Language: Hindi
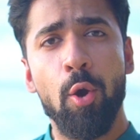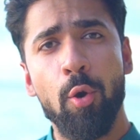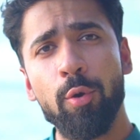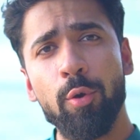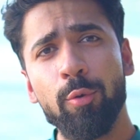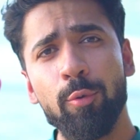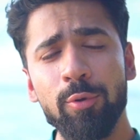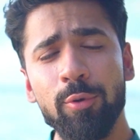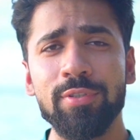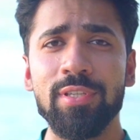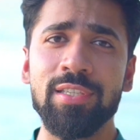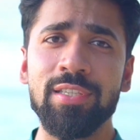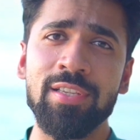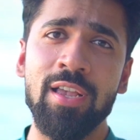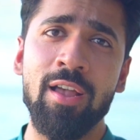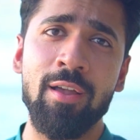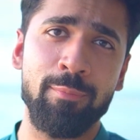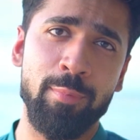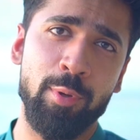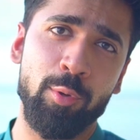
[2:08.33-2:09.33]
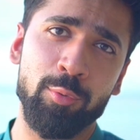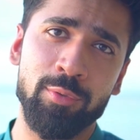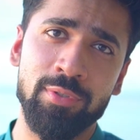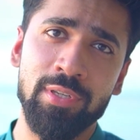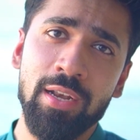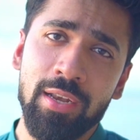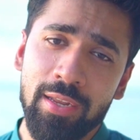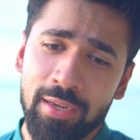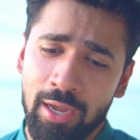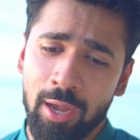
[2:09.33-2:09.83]
और उस हिसाब में
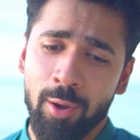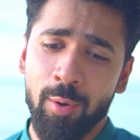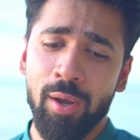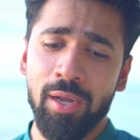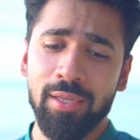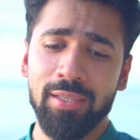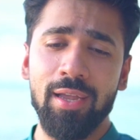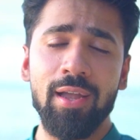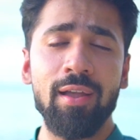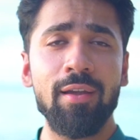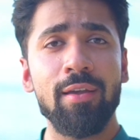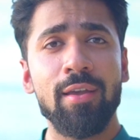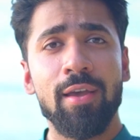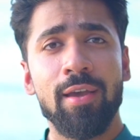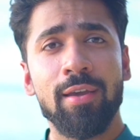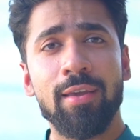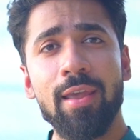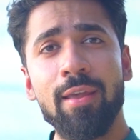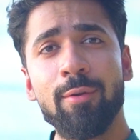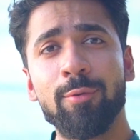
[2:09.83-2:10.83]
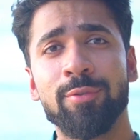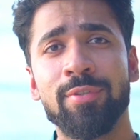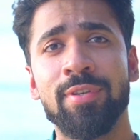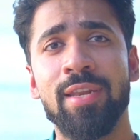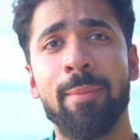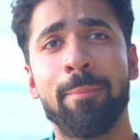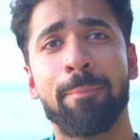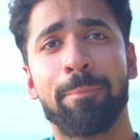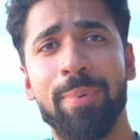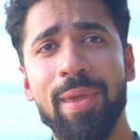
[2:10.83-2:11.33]
उसने लिखा हुआ था के
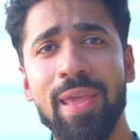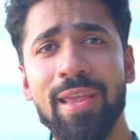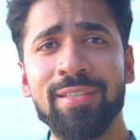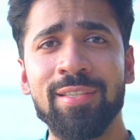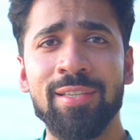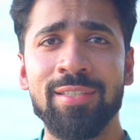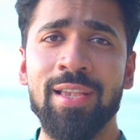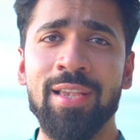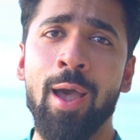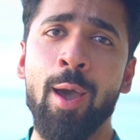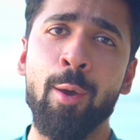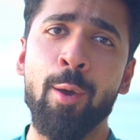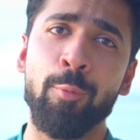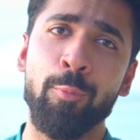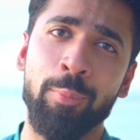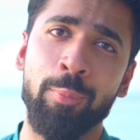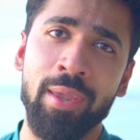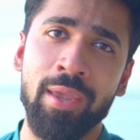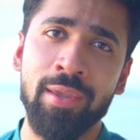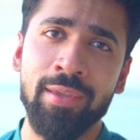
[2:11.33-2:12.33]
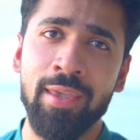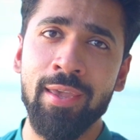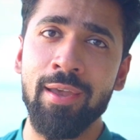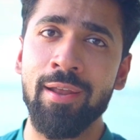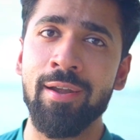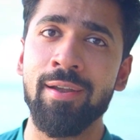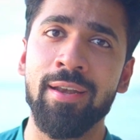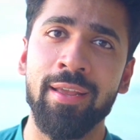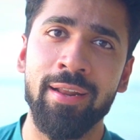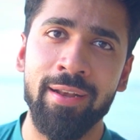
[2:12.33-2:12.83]
उसने बीस हज़ार रुपए के
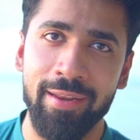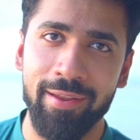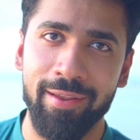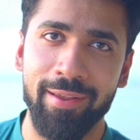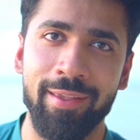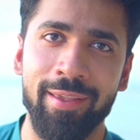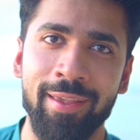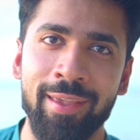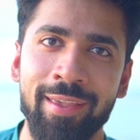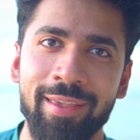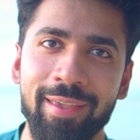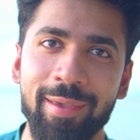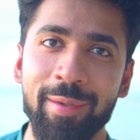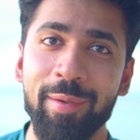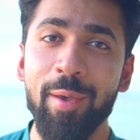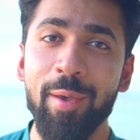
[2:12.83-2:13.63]
अंडे लिए